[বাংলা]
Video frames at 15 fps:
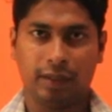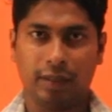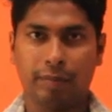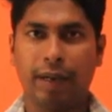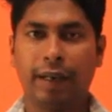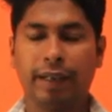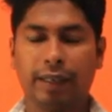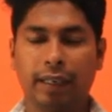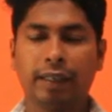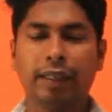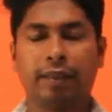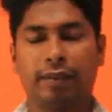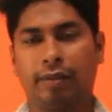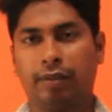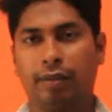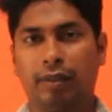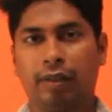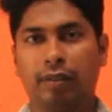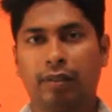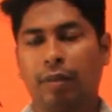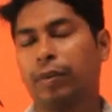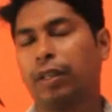বা এটা একটা টিক্স
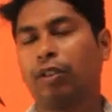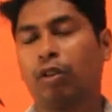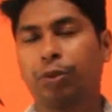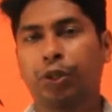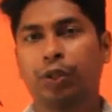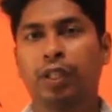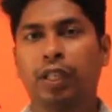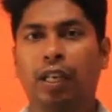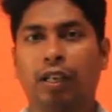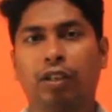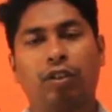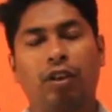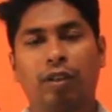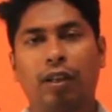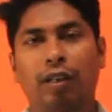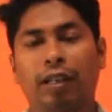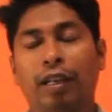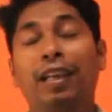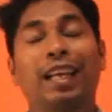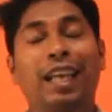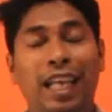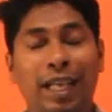তা আপনাদের অবশ্যই জেনে রাখা দরকার
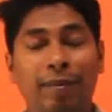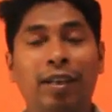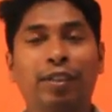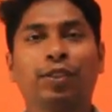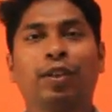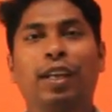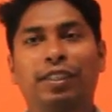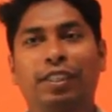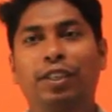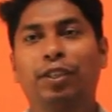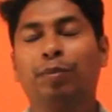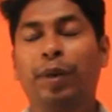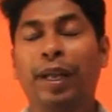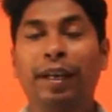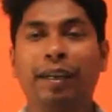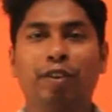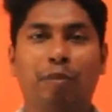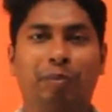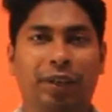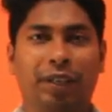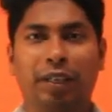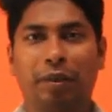এবার চলে আসি মেন
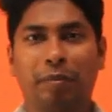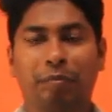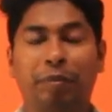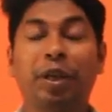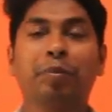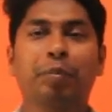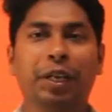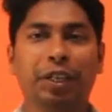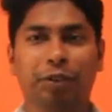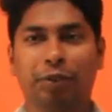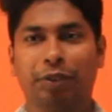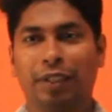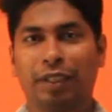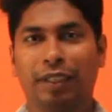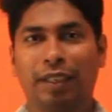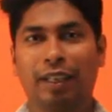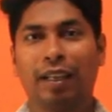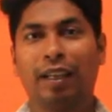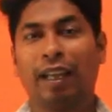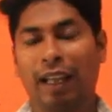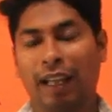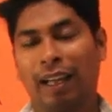টপিকে মেন ভিডিওতে
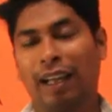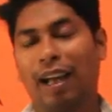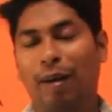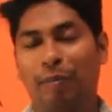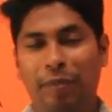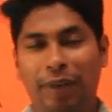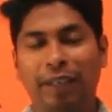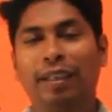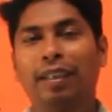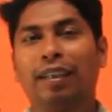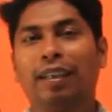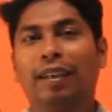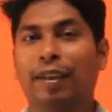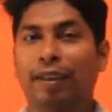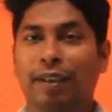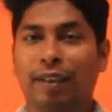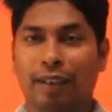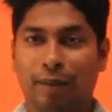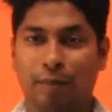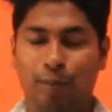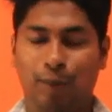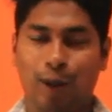হ্যাঁ আপনি
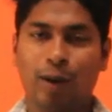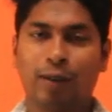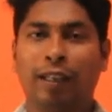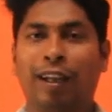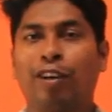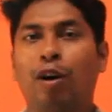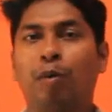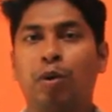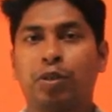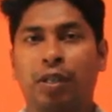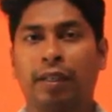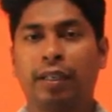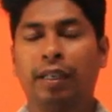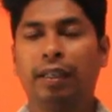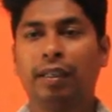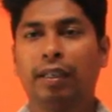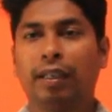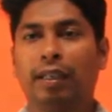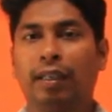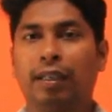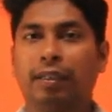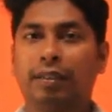ব্লক থাকা অবস্থাতেই
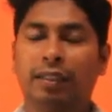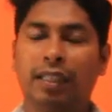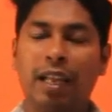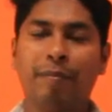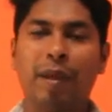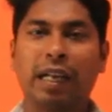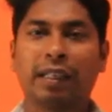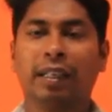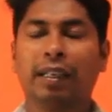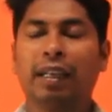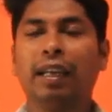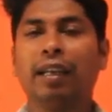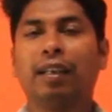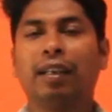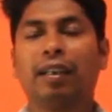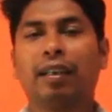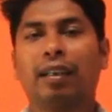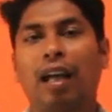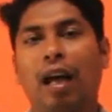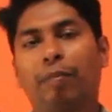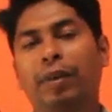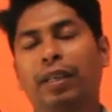সেই ব্যক্তিকে
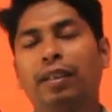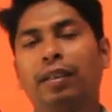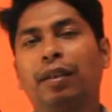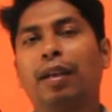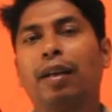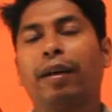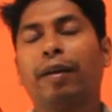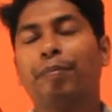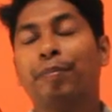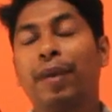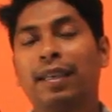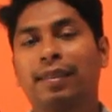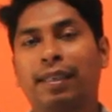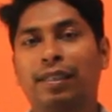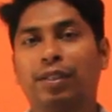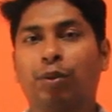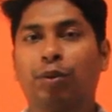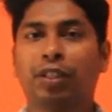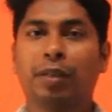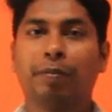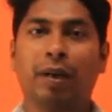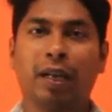আপনি মেসেজ
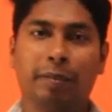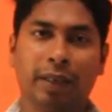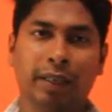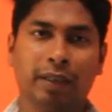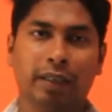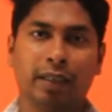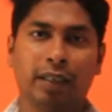করতে পারবেন